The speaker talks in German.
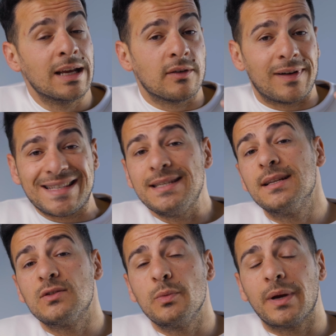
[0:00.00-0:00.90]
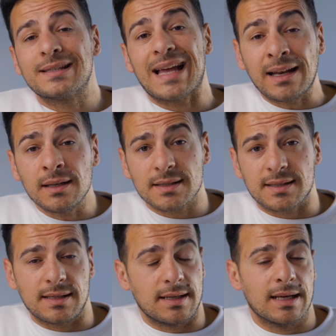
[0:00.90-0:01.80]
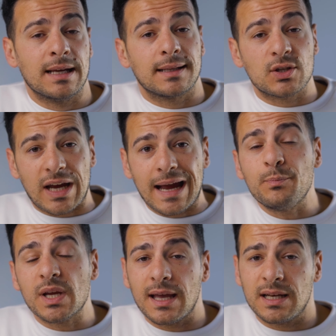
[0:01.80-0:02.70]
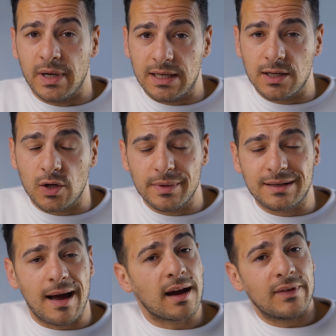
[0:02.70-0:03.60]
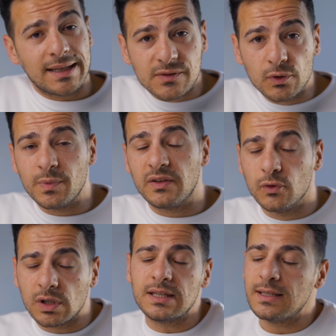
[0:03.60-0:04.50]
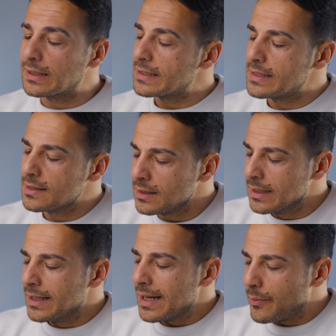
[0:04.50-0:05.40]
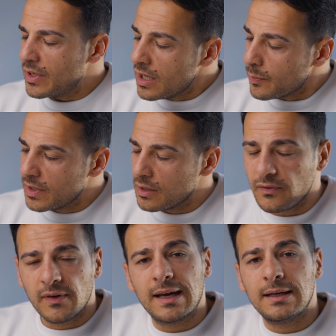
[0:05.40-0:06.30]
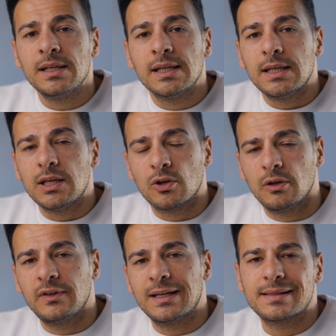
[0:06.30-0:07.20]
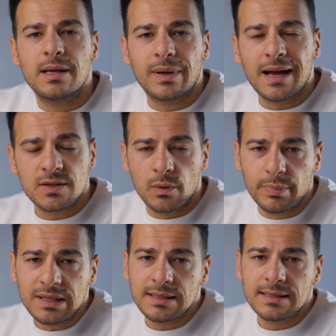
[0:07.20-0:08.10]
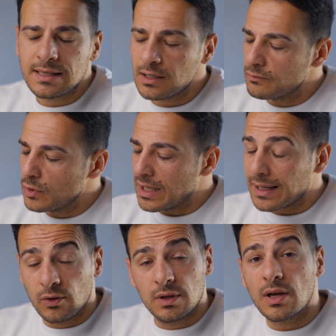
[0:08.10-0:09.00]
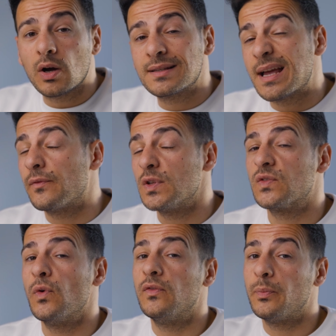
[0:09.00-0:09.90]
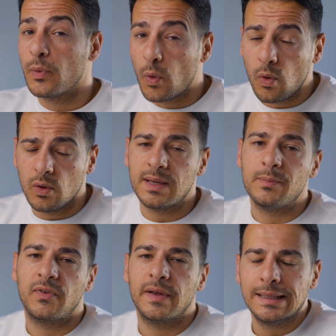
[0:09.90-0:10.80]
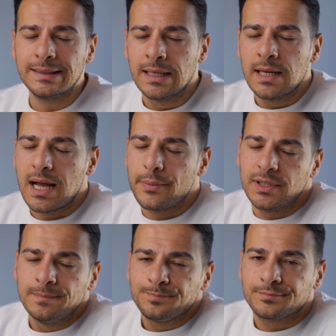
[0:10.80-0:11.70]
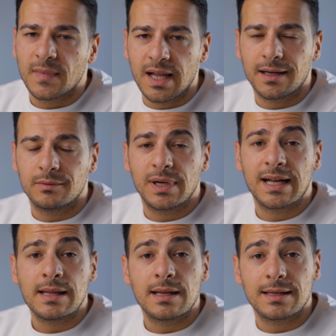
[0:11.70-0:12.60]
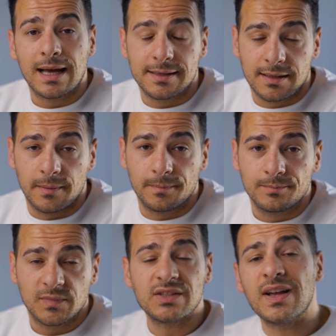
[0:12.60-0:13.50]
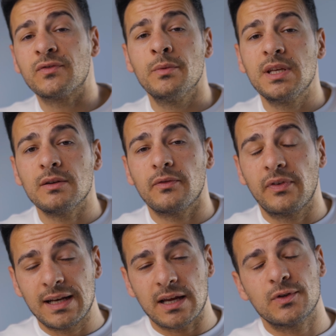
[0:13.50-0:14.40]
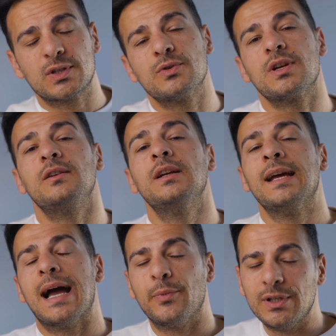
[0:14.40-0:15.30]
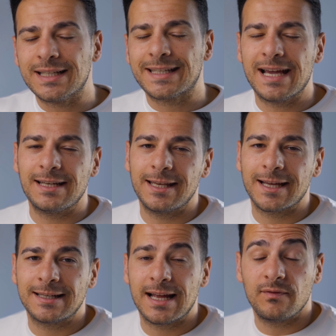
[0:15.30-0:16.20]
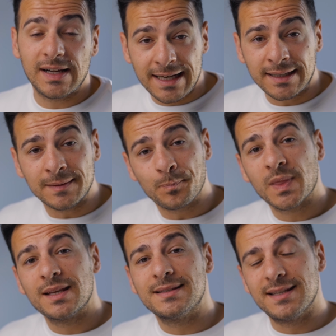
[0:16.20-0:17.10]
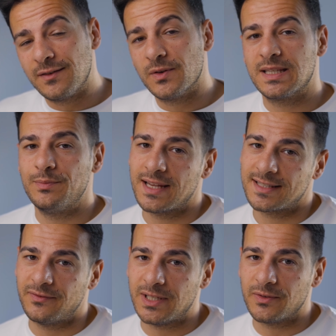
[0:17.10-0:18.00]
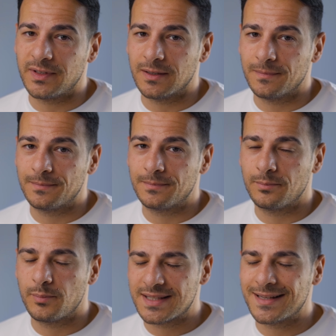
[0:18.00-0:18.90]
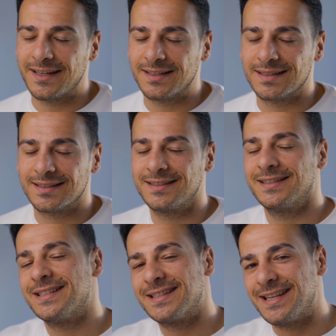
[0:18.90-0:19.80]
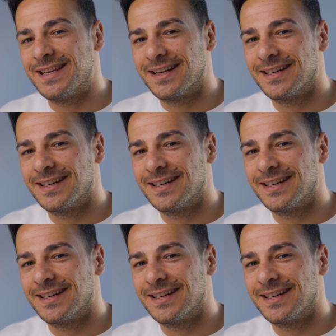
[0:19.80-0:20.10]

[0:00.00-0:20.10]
Falls ihr das übrigens anders seht, dann schreibt mir gerne mal in die Kommentare, weil das würde mich wirklich interessieren. Aber ich bin ein Fan. Ich hoffe, dass der Preis noch ein bisschen sinken wird. Dann könnte ich auch das iPhone 12 Pro empfehlen. Aber naja, man kann ja nicht alles haben. Das war's von mir. Vielen Dank fürs Zuschauen. Abonniert gerne den Kanal, weil dann sehen wir uns im nächsten Video wieder. Bis dahin, see ya.